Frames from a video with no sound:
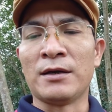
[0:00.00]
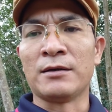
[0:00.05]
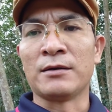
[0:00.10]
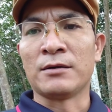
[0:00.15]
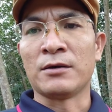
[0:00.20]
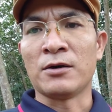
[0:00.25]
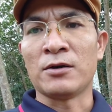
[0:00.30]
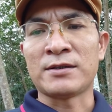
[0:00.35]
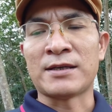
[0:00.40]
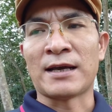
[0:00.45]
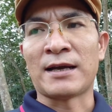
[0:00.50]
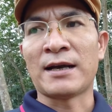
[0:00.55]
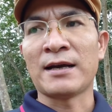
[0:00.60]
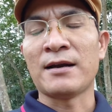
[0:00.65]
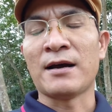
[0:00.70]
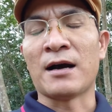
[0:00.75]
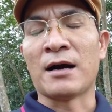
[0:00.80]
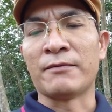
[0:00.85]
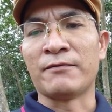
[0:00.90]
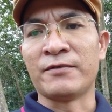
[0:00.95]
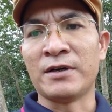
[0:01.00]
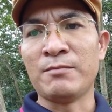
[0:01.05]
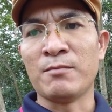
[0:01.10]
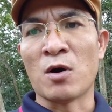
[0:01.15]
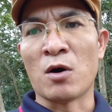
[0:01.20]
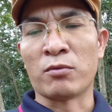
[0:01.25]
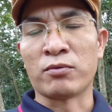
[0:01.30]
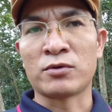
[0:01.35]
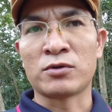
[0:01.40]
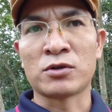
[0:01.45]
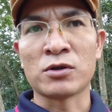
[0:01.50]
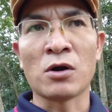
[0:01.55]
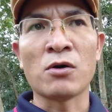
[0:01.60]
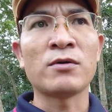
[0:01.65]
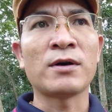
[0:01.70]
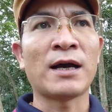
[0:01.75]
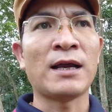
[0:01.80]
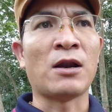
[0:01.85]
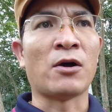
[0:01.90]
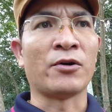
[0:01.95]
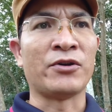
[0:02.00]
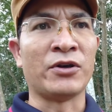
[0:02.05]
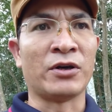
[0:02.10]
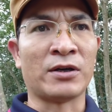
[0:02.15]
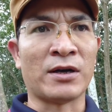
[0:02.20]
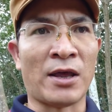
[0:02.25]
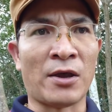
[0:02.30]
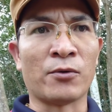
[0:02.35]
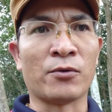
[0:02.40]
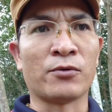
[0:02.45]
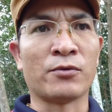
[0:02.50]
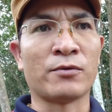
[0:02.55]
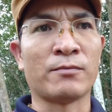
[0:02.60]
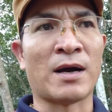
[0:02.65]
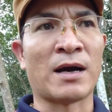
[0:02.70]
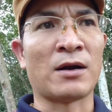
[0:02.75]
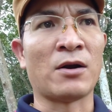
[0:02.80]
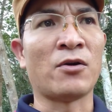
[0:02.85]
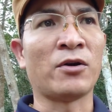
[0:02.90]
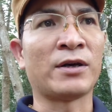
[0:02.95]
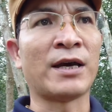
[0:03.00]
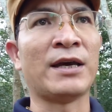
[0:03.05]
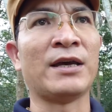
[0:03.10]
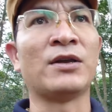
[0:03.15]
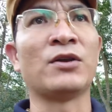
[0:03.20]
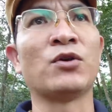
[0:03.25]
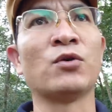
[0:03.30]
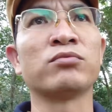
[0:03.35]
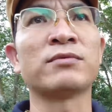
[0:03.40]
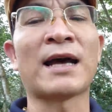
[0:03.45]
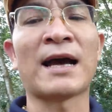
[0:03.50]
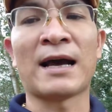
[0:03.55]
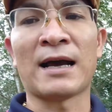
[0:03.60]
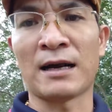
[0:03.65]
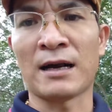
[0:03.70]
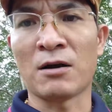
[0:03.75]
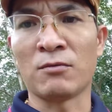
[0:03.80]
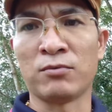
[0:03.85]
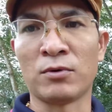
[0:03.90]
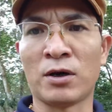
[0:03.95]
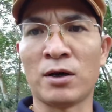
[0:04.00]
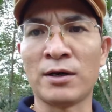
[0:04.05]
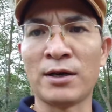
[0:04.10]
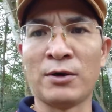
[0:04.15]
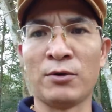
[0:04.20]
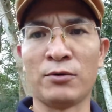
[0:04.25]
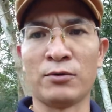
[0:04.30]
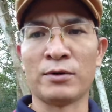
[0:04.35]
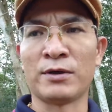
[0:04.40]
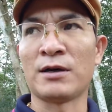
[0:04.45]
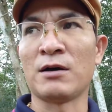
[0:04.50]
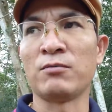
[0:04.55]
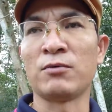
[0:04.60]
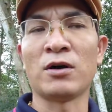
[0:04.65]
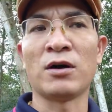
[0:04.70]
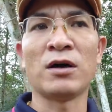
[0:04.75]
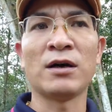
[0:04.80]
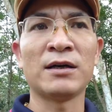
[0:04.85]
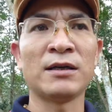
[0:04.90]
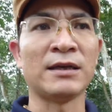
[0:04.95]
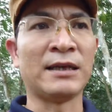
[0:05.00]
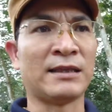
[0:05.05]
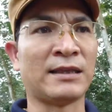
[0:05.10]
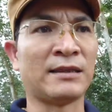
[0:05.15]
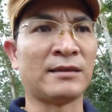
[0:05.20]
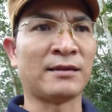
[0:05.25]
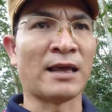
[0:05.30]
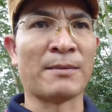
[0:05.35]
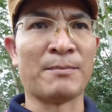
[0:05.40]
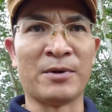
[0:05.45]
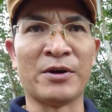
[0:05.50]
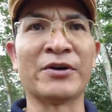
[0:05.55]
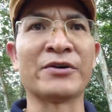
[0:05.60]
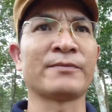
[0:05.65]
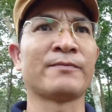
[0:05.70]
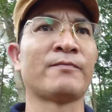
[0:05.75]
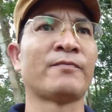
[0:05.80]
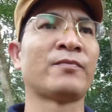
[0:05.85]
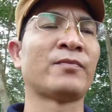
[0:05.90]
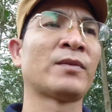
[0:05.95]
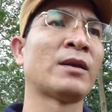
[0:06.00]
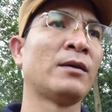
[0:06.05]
nhưng nó sẽ kết hợp với một số cái loại dược liệu mà đôi khi chúng ta không có điều không có đi tìm được